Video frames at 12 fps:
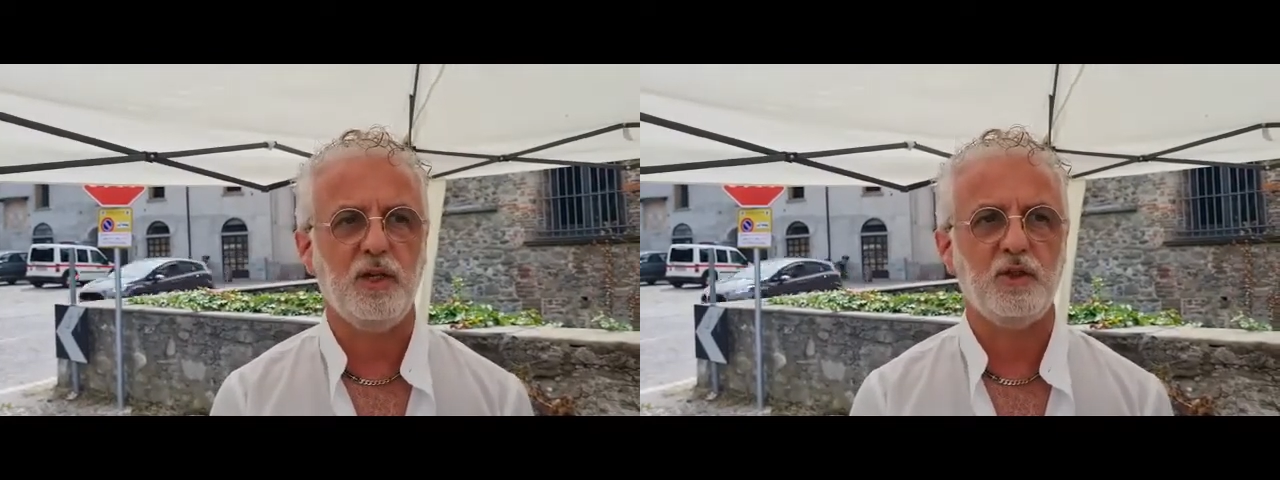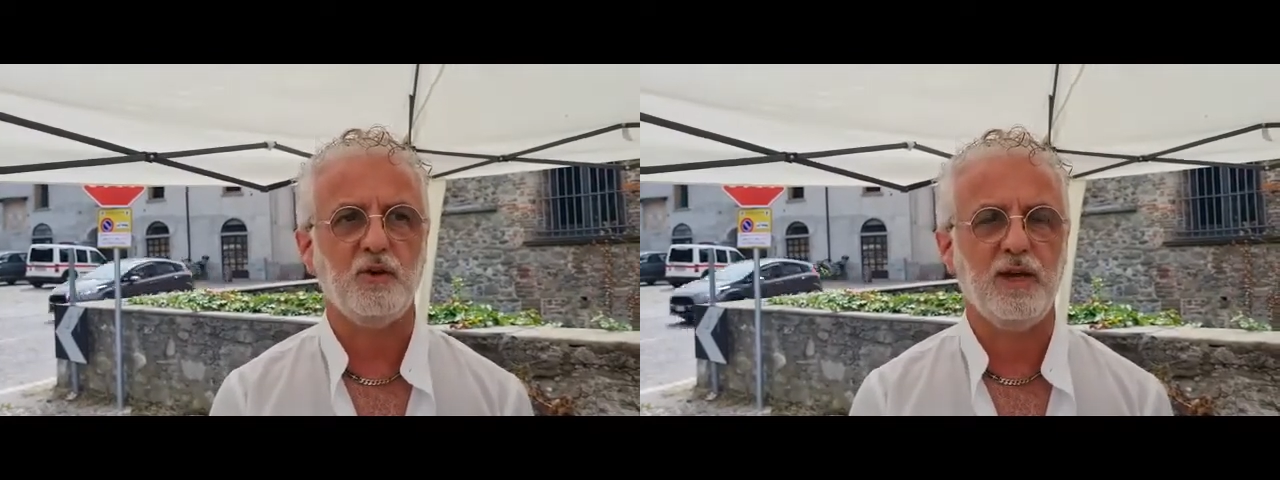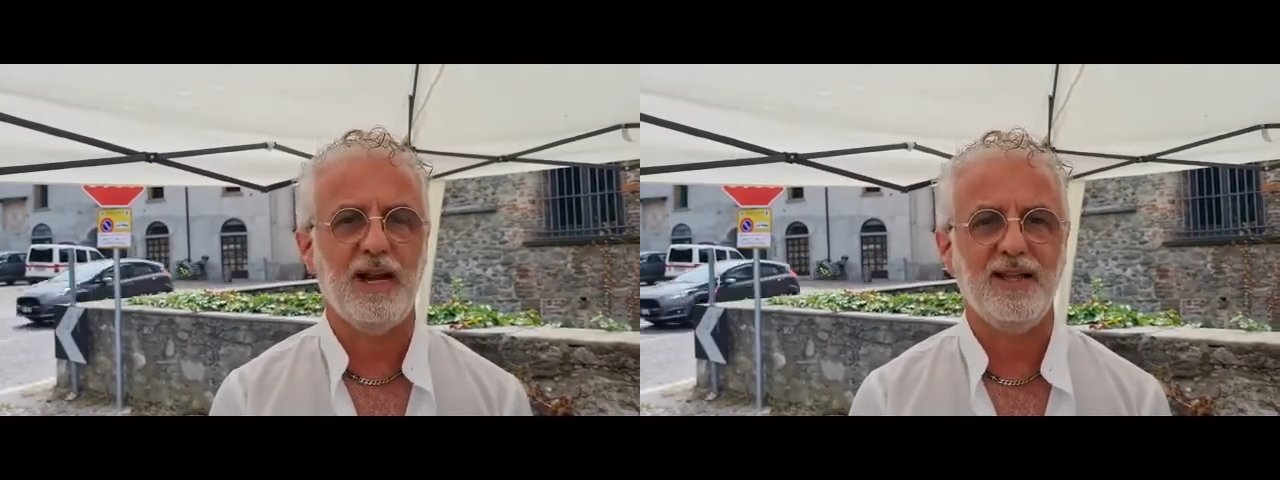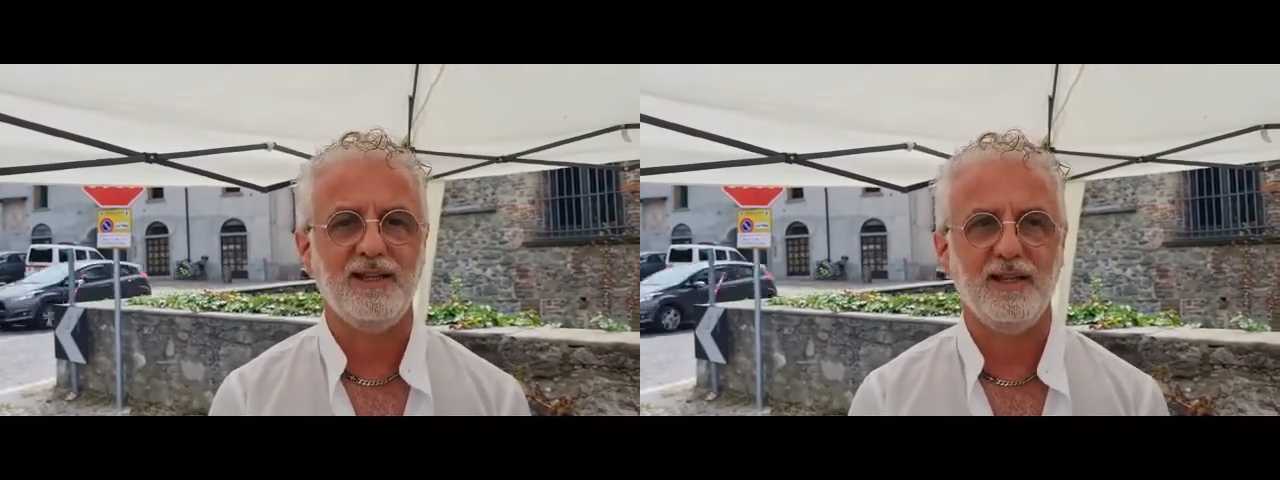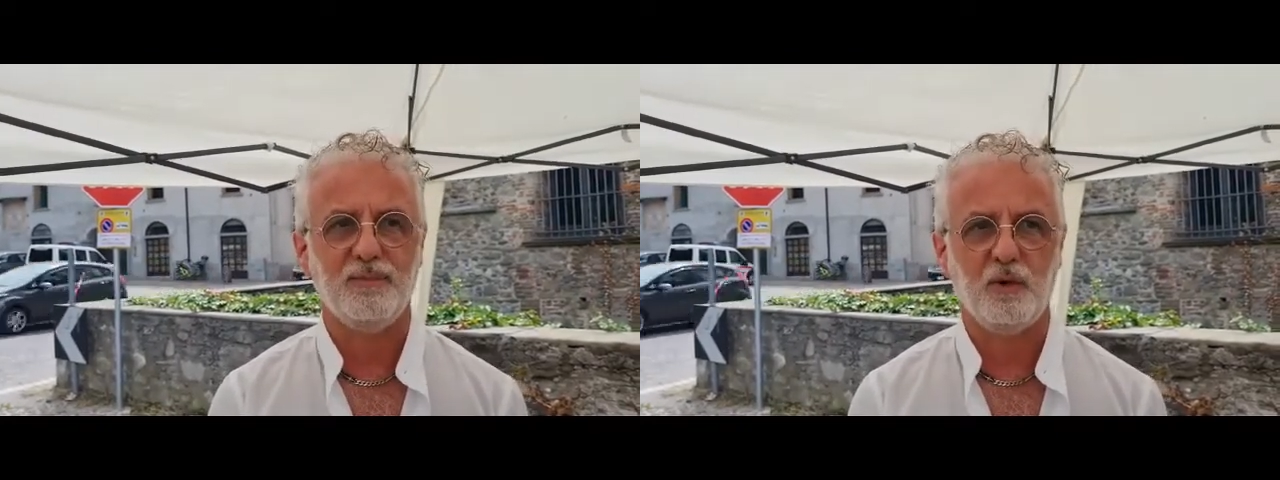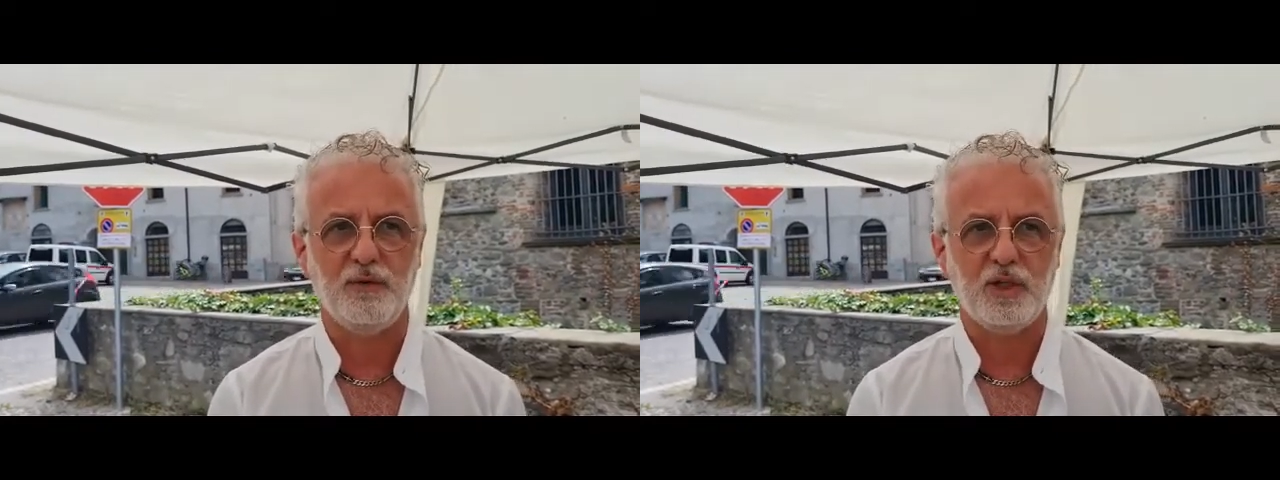Oleggio
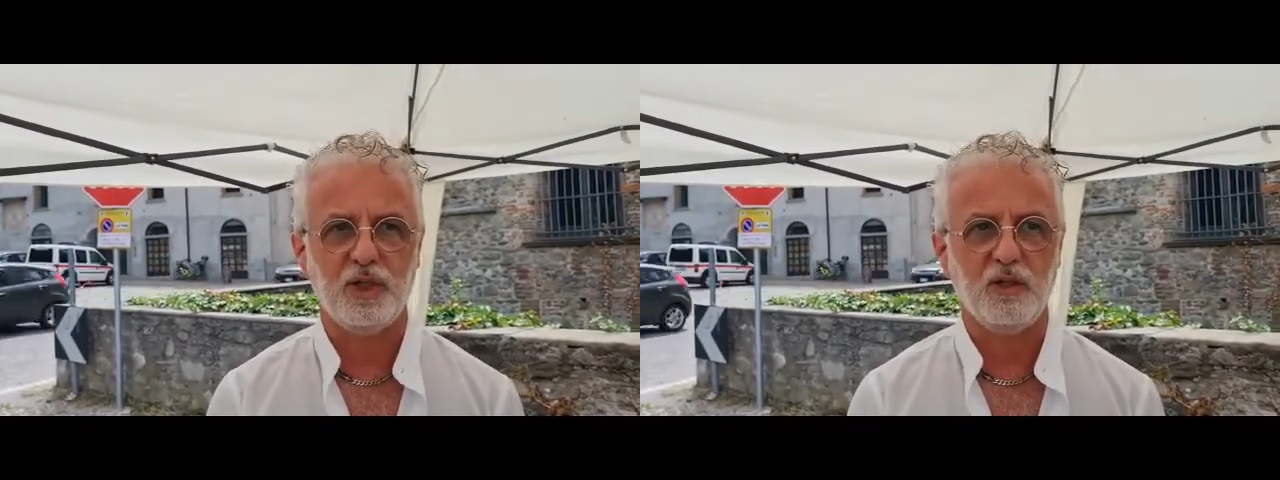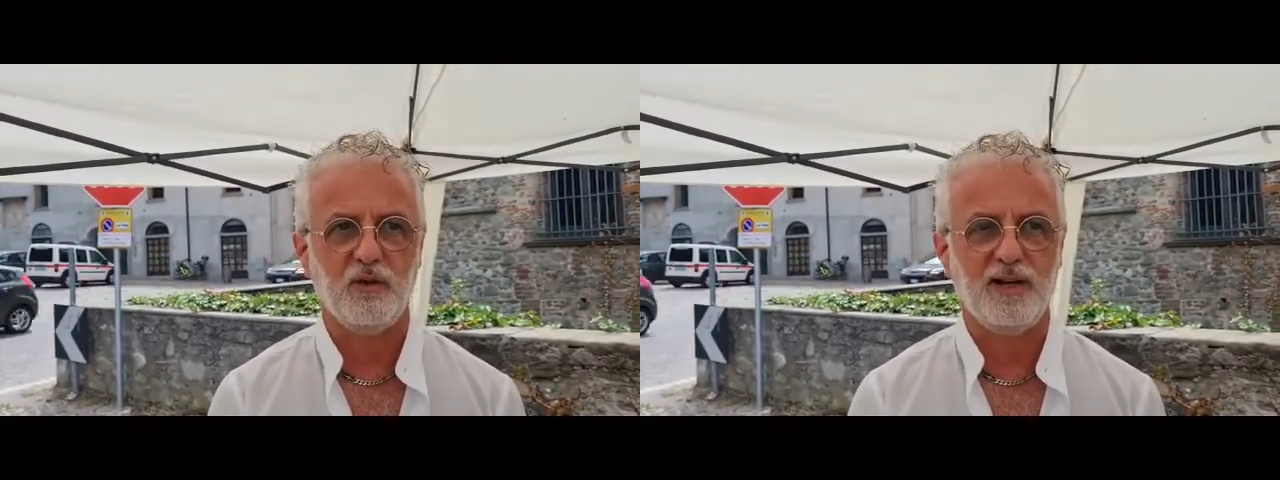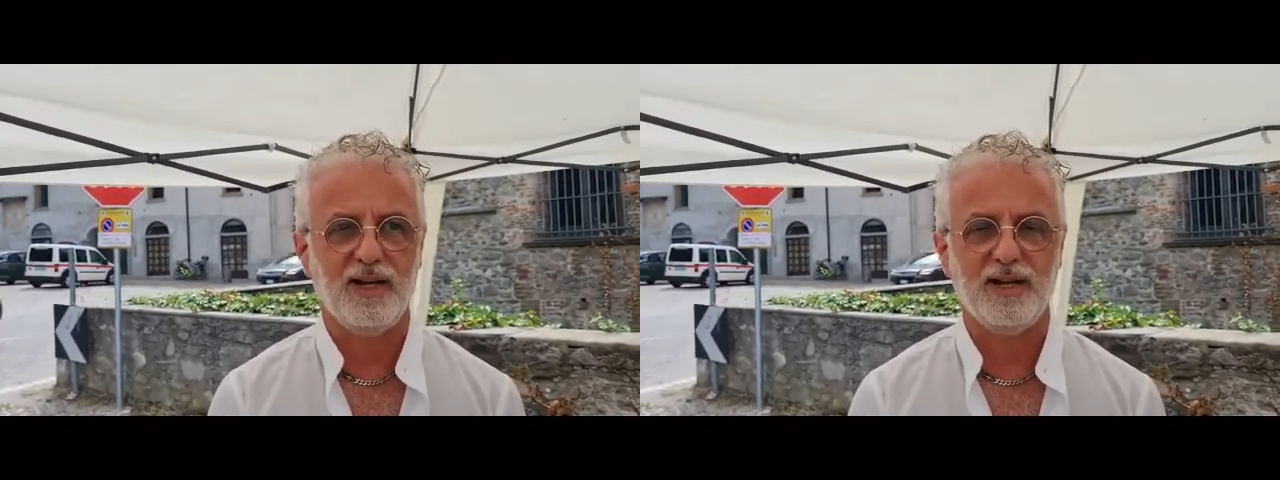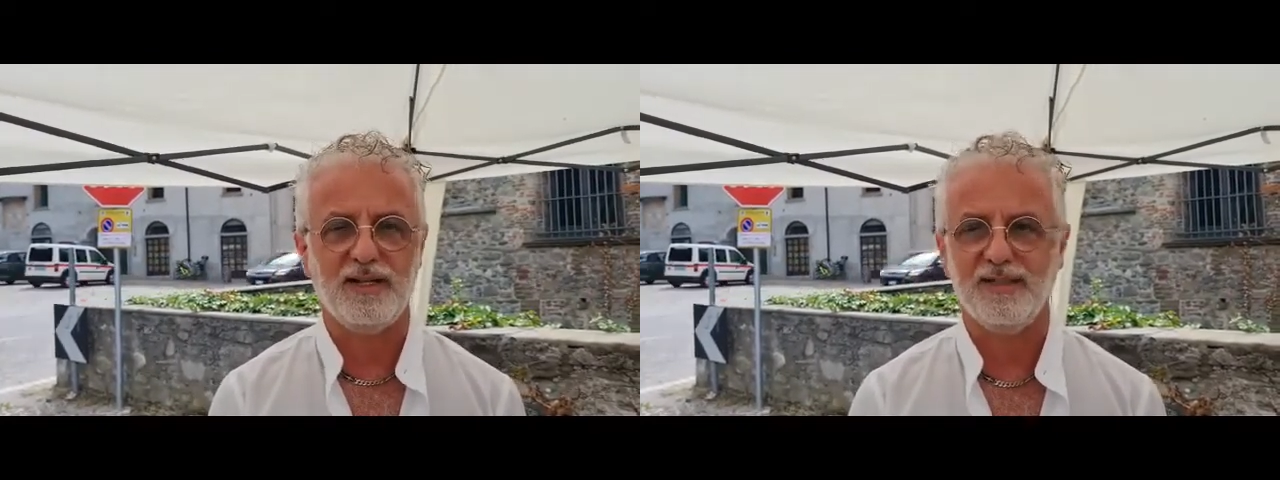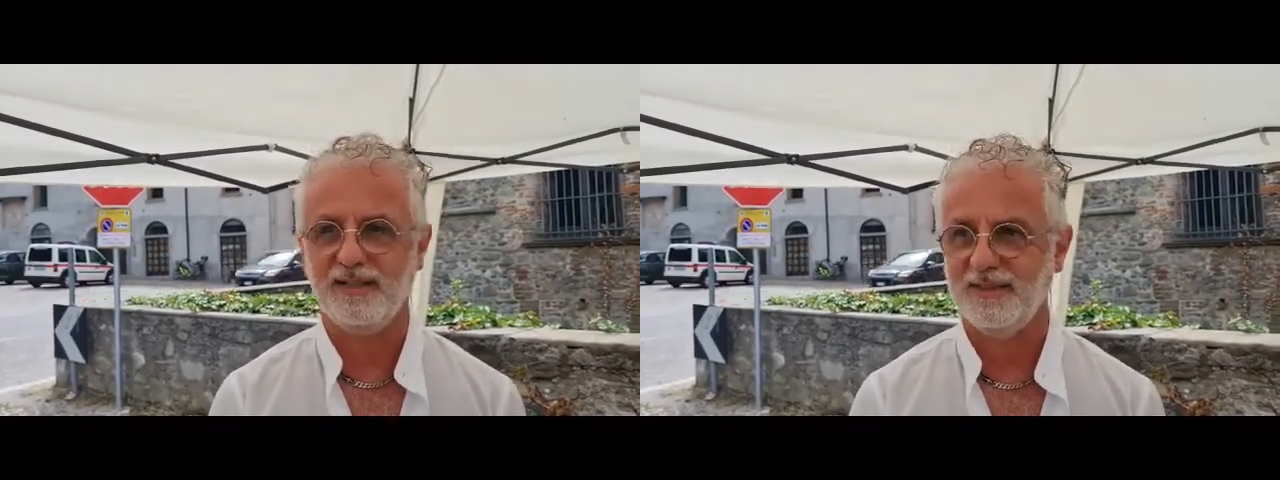Grande, provincia di Novara.